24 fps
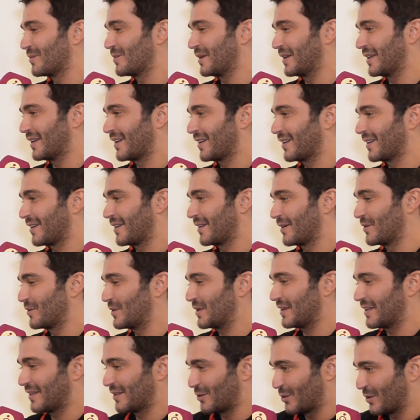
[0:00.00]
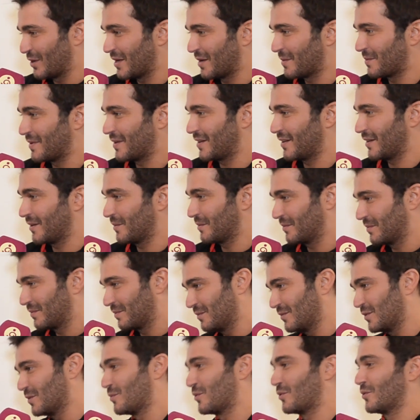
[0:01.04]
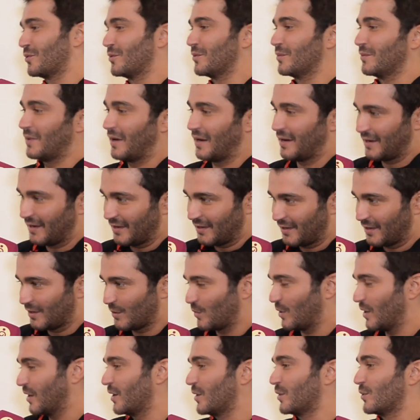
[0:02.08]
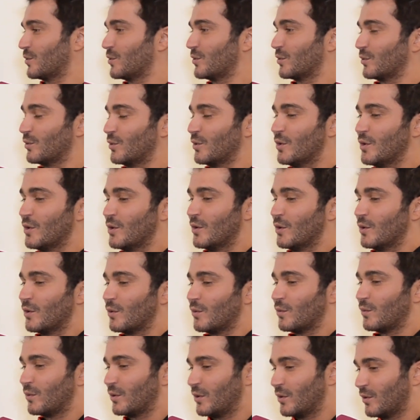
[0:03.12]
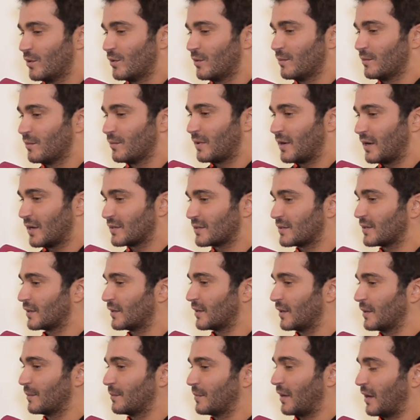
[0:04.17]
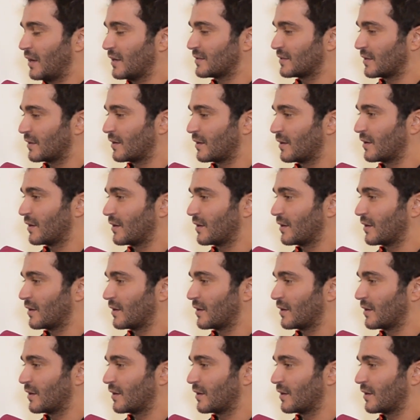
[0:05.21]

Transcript: بالاخر هو دولاب يعني بيبرم علي وعليهم واليوم خاصة بعصر